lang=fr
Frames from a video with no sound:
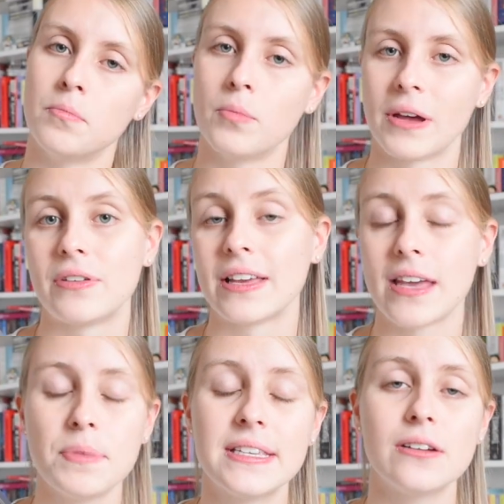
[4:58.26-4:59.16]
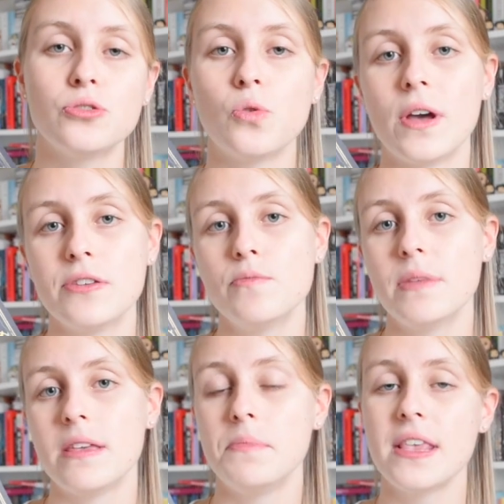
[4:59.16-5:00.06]
Bon bref, la capitale du royaume
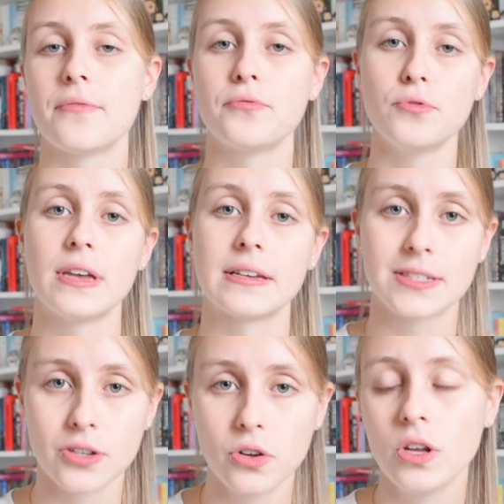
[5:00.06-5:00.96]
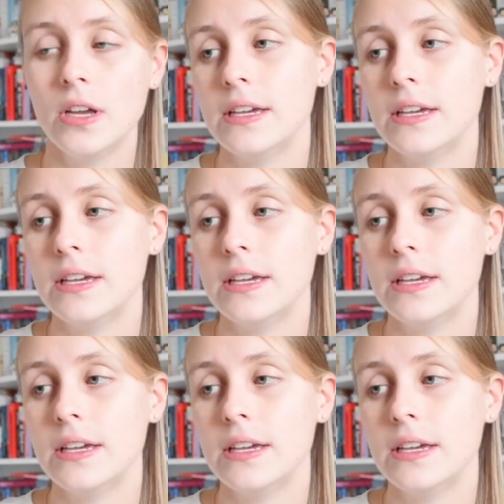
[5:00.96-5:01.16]
est mise à feu et à sang,